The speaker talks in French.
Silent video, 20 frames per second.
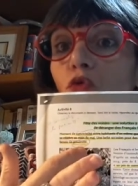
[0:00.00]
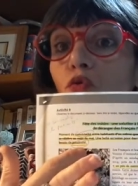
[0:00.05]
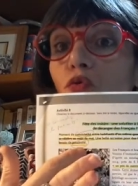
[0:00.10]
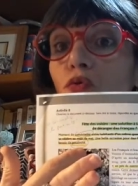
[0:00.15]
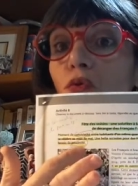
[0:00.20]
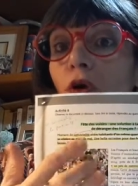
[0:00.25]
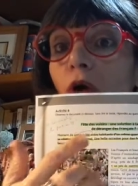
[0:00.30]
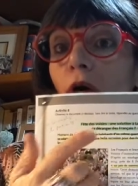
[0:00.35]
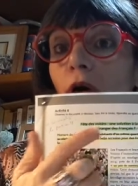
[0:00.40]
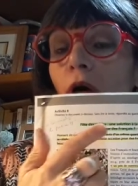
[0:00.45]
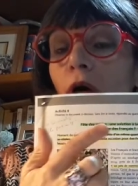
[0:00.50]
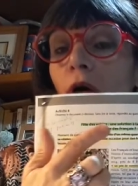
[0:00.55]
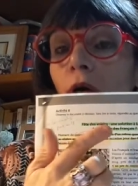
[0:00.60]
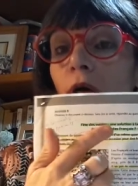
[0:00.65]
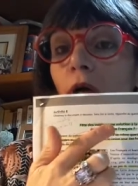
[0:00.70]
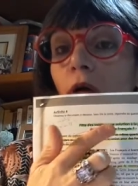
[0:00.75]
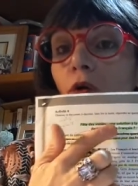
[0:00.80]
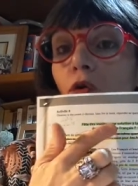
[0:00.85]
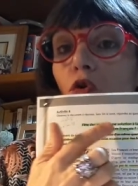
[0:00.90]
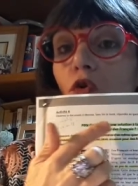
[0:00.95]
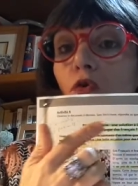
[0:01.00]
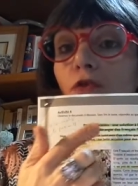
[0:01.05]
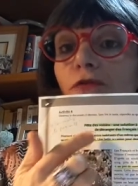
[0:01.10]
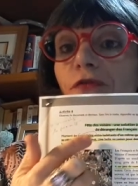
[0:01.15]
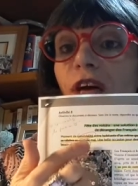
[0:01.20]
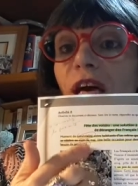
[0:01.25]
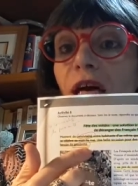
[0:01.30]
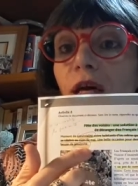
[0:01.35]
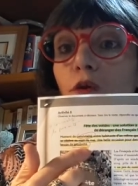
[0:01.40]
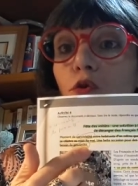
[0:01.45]
couleurs le
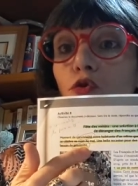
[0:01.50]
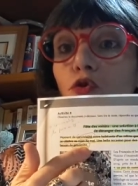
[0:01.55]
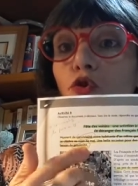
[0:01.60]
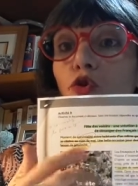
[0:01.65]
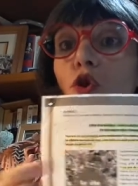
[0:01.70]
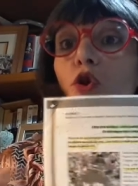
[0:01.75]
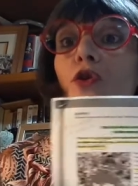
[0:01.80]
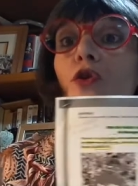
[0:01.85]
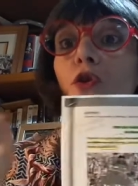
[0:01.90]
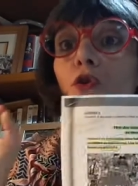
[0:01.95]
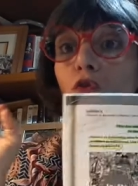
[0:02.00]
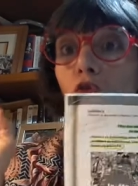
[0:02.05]
vert, le jaune.